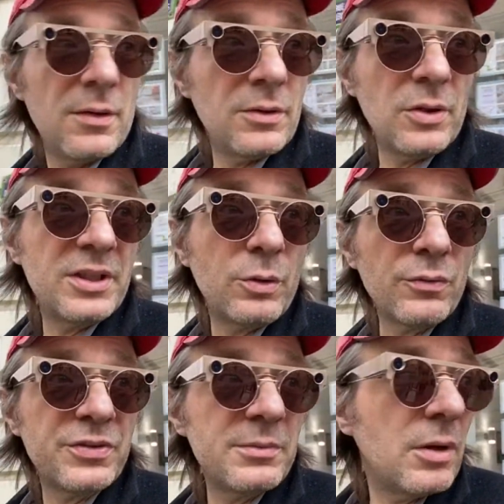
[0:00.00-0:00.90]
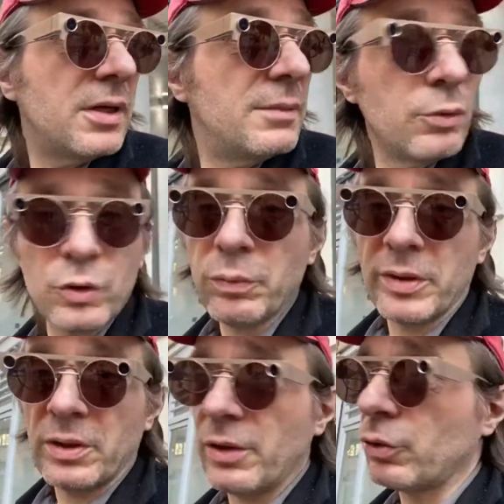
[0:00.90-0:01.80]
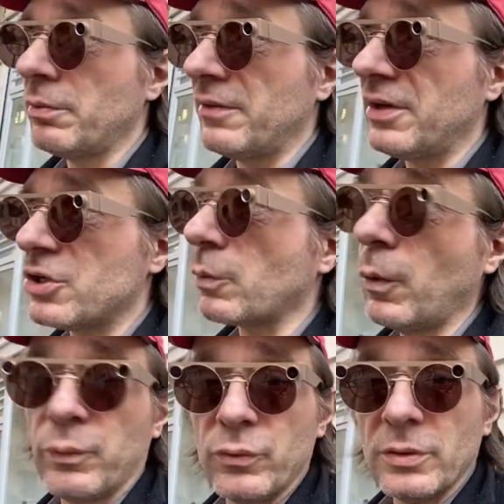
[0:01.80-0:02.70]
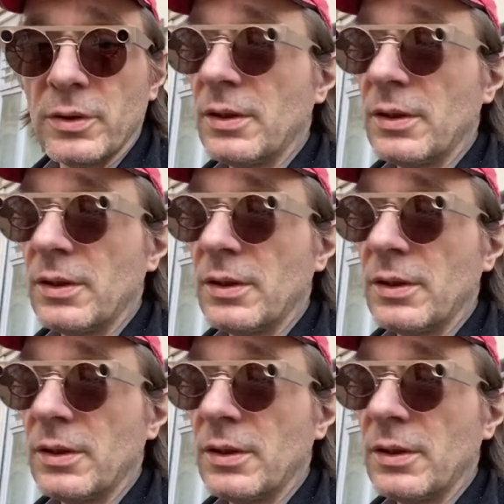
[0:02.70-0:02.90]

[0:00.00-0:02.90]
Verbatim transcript: on est en déconfinement, il y a beaucoup de bruit dans les rues de ma ville et j'en peux plus.